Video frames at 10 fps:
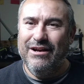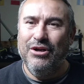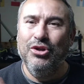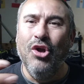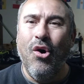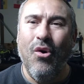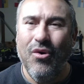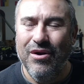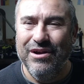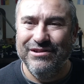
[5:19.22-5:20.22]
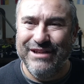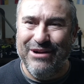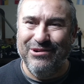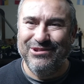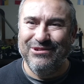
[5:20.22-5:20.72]
no se
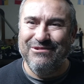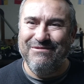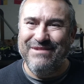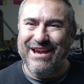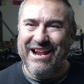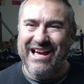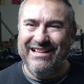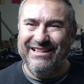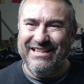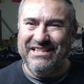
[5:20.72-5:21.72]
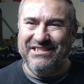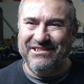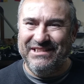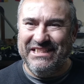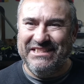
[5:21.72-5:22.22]
los hubiera
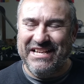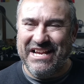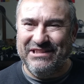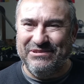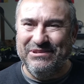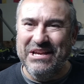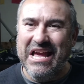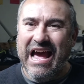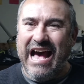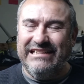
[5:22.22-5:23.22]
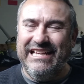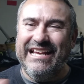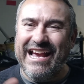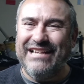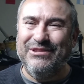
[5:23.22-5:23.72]
dicho, dice Jesús. Así
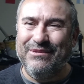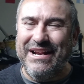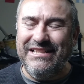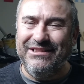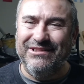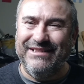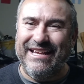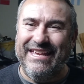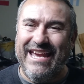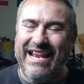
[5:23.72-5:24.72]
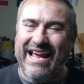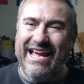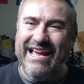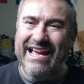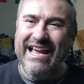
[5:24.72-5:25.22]
que Jesucristo te
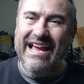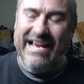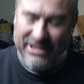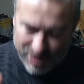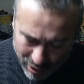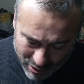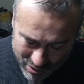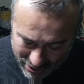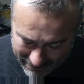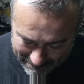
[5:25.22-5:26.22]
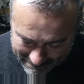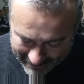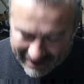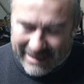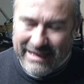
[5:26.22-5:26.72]
quiere, Jesús
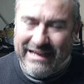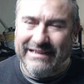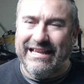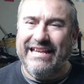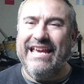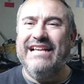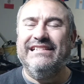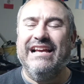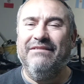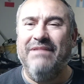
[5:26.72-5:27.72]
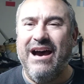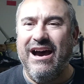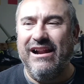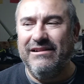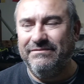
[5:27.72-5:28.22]
te quiere
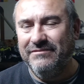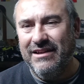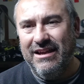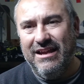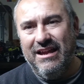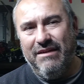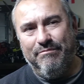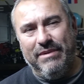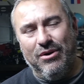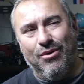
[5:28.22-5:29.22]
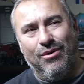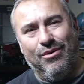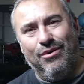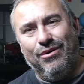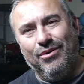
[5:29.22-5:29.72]
salvar,
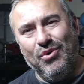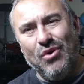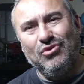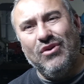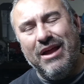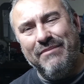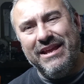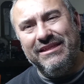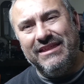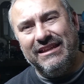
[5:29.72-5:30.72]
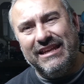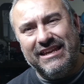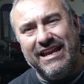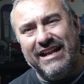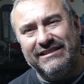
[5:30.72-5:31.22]
pero no solamente te
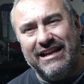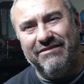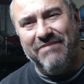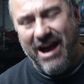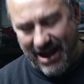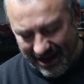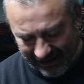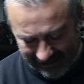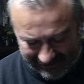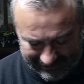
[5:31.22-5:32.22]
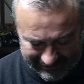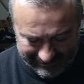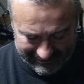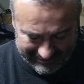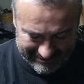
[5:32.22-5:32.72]
quiere salvar,
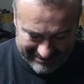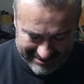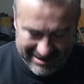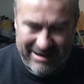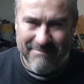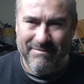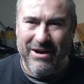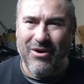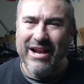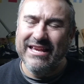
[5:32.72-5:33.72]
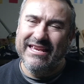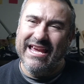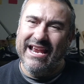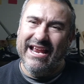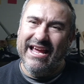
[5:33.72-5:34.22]
pero Él
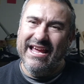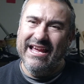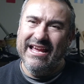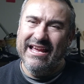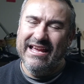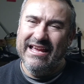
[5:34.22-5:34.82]
quiere